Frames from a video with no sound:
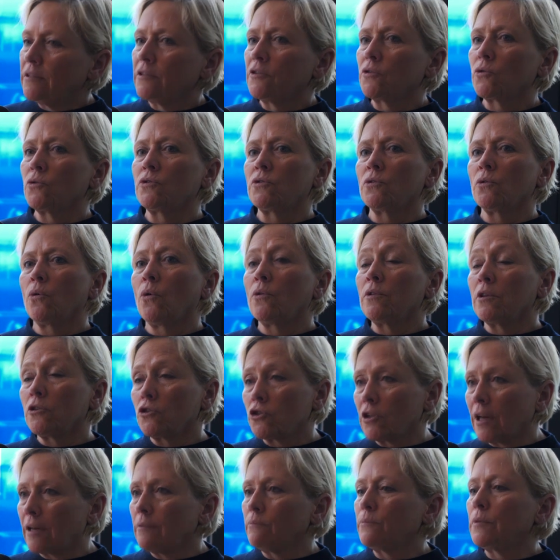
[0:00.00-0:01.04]
Diskussionen,
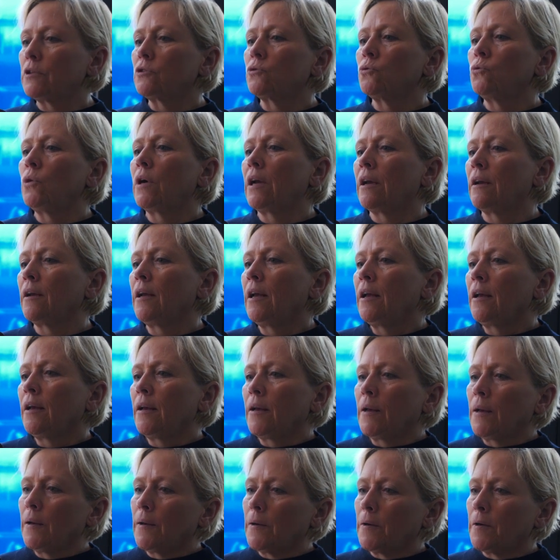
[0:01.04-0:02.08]
Standbesuche.
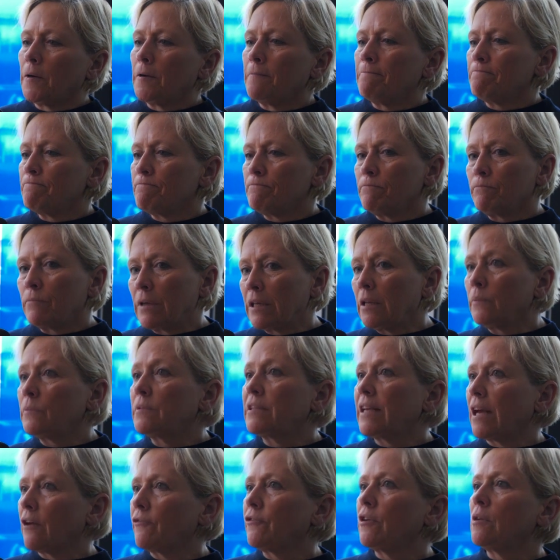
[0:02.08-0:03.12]
Ähm, man nimmt
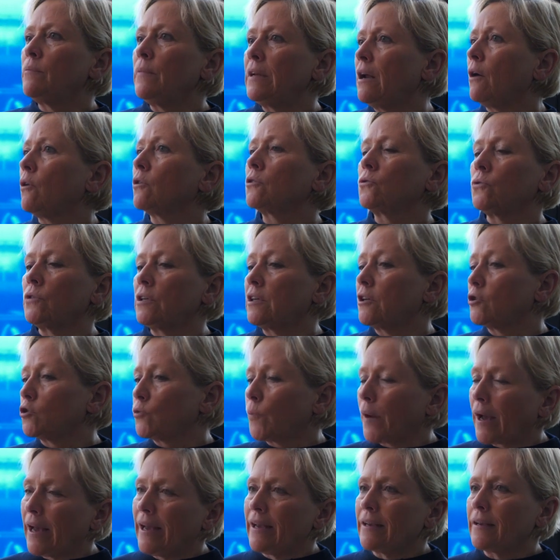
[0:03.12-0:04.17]
sehr viel mit, auch durch
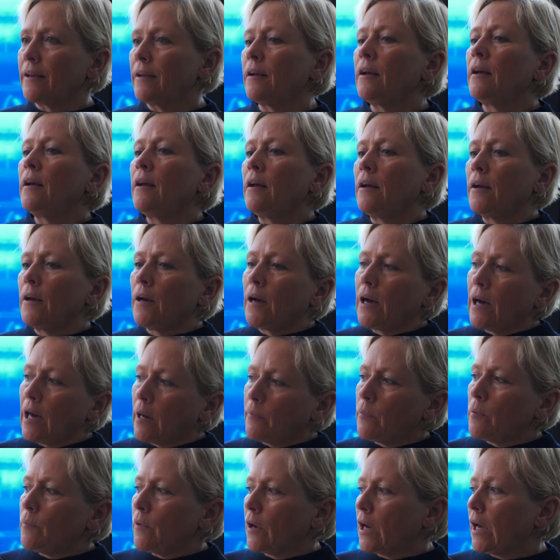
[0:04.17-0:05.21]
Gespräche.
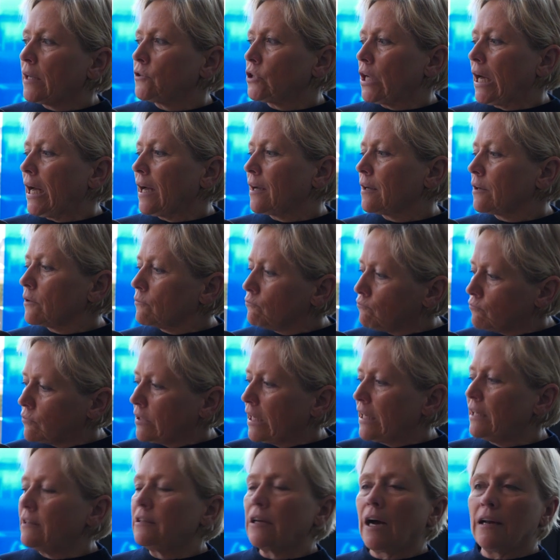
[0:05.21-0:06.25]
Aber man kann sagen,
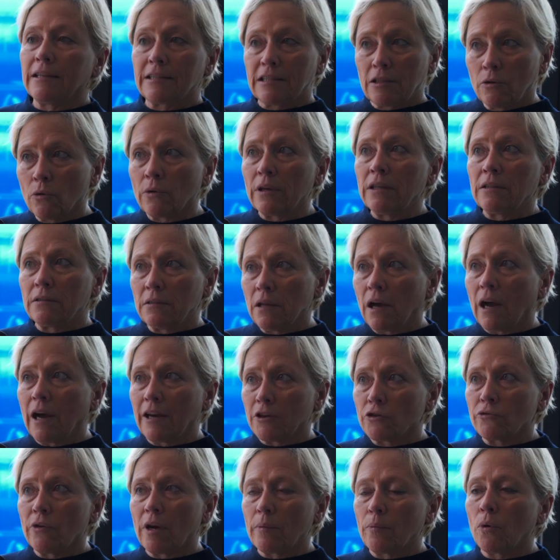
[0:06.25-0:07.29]
Digitalisierung ist ja
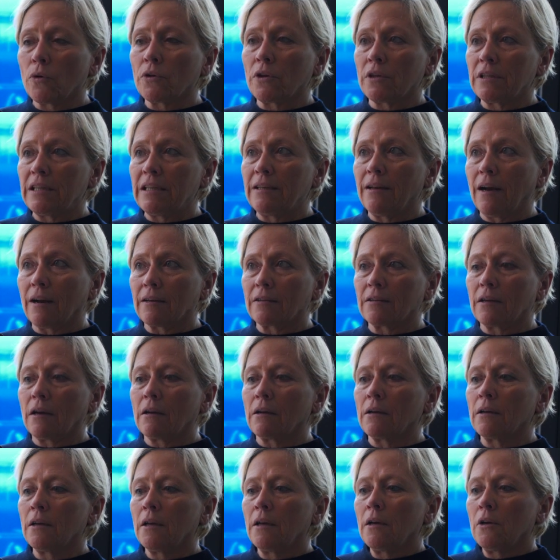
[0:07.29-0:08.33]
ein Schwerpunkt der
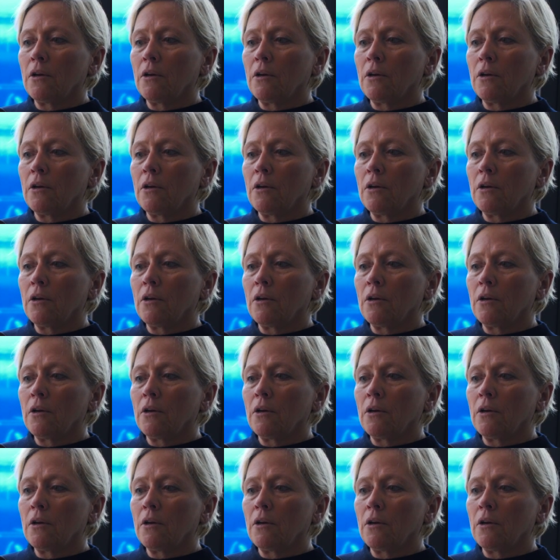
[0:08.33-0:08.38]
Didakta.